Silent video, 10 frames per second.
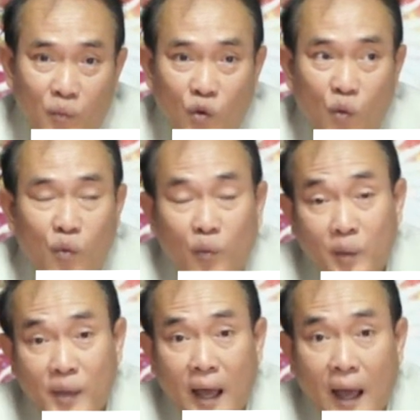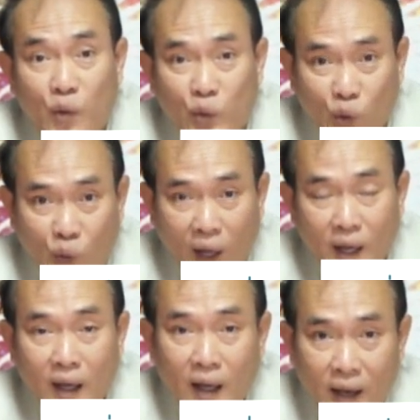มกลุ่มผมจะมีห้าหกตัว
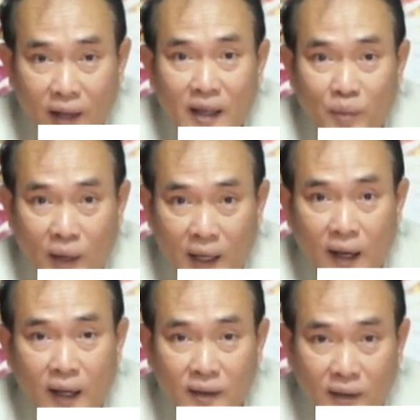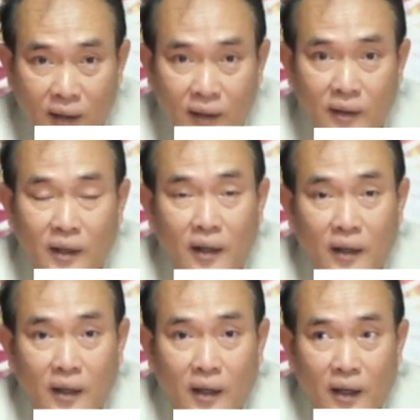เลขเจ็ดเป็นอีกเลขหนึ่งที่
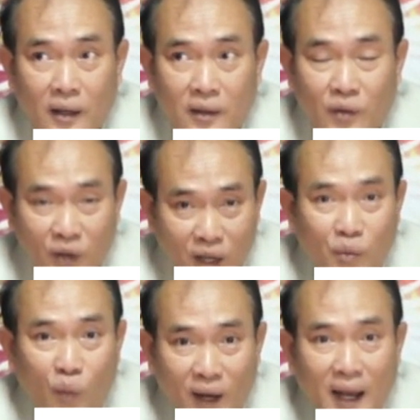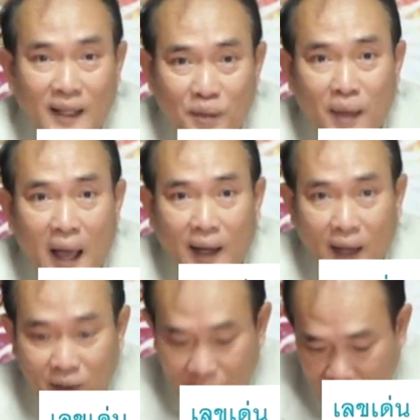งวดนี้ผมว่าน่าจะมา
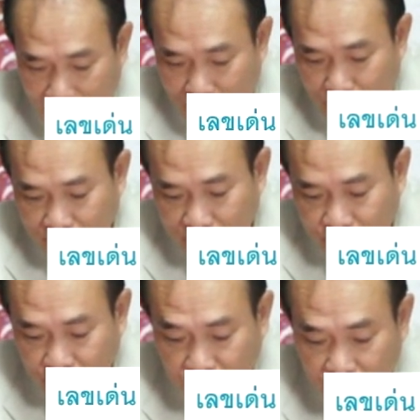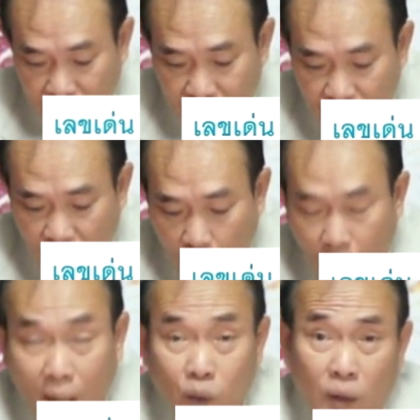นะนะครับ เพราะ
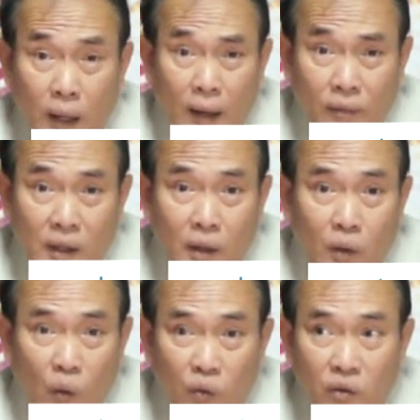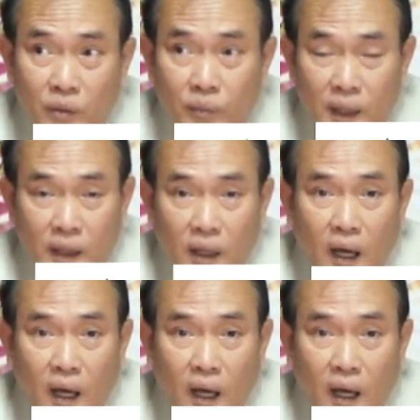ว่าอยู่ในราศีธนู ซึ่งมี